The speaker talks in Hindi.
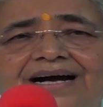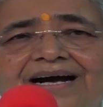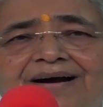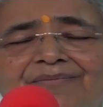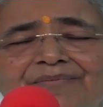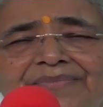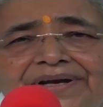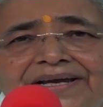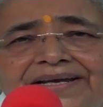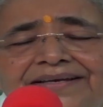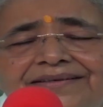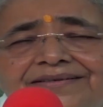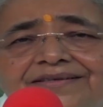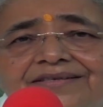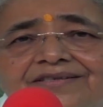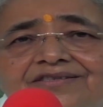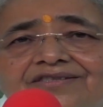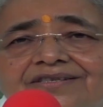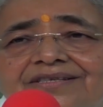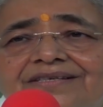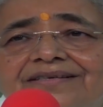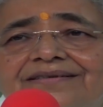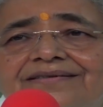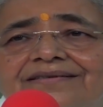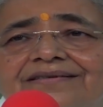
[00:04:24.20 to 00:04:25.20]
हमें इस
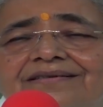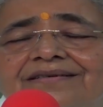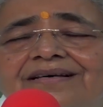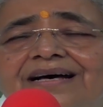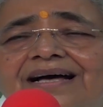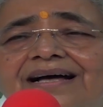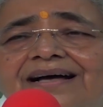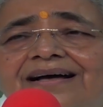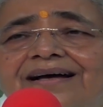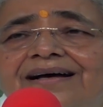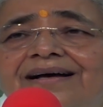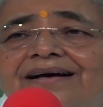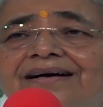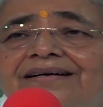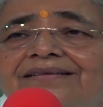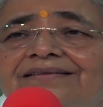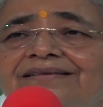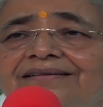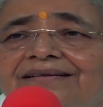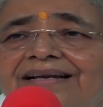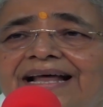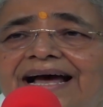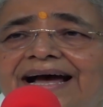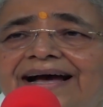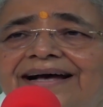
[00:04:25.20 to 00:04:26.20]
चीज़ का
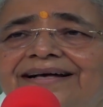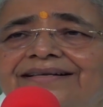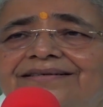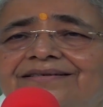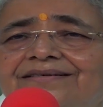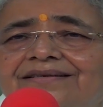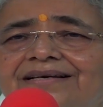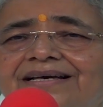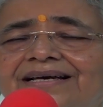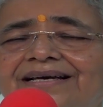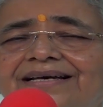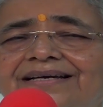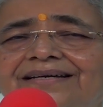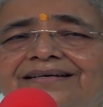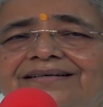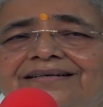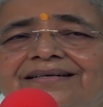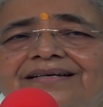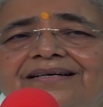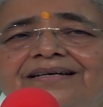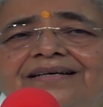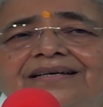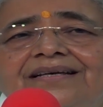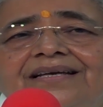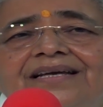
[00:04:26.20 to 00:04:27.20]
नाज है
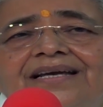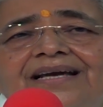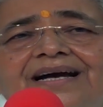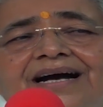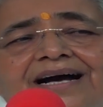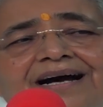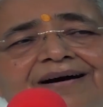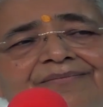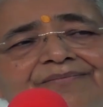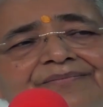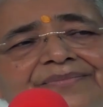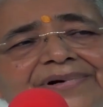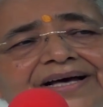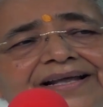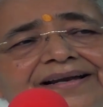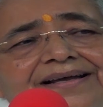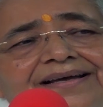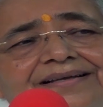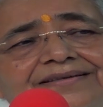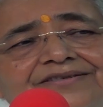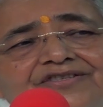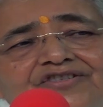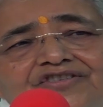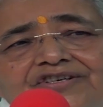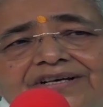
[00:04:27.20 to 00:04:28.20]
कि
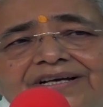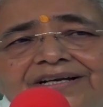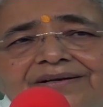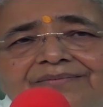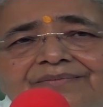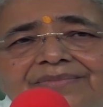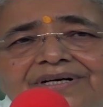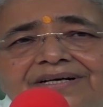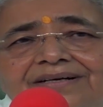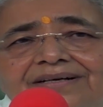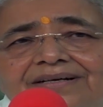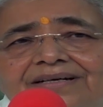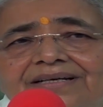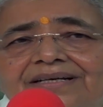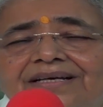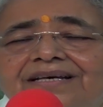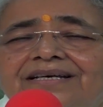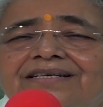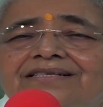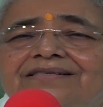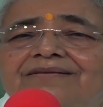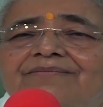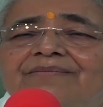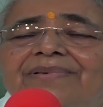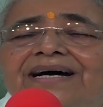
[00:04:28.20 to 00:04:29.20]
हमारा जन्म
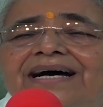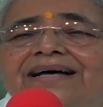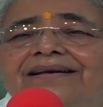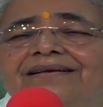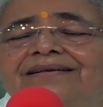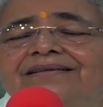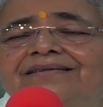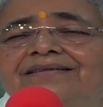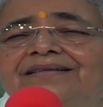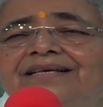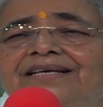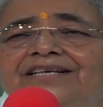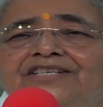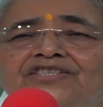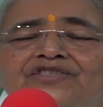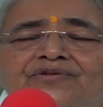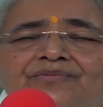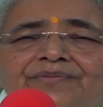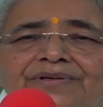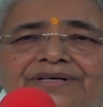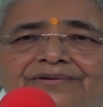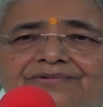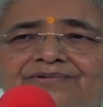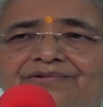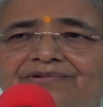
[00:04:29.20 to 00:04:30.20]
इस भारत देश
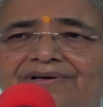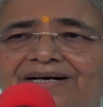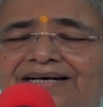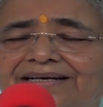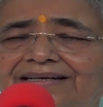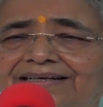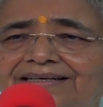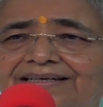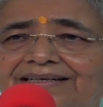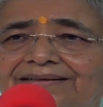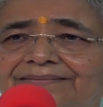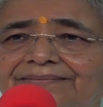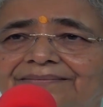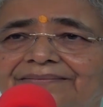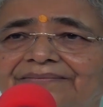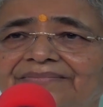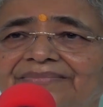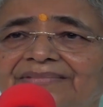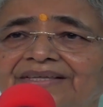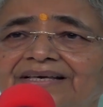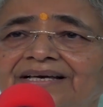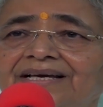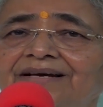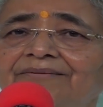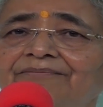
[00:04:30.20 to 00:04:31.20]
में हुआ है
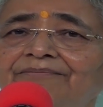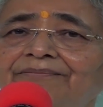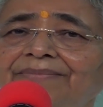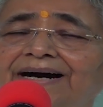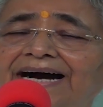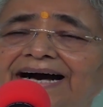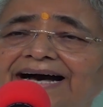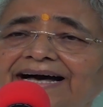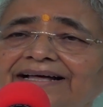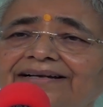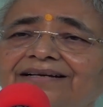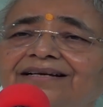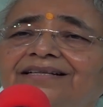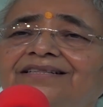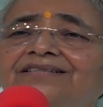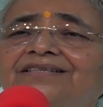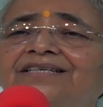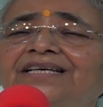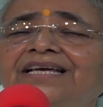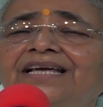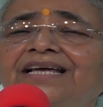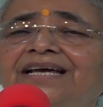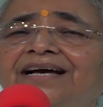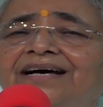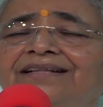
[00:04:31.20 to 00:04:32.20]
भारत
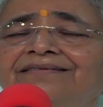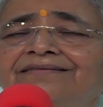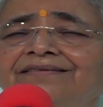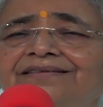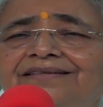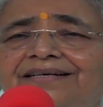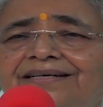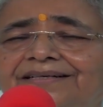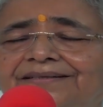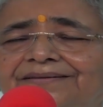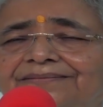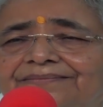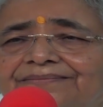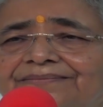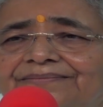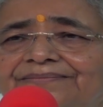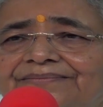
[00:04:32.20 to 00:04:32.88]
के अंदर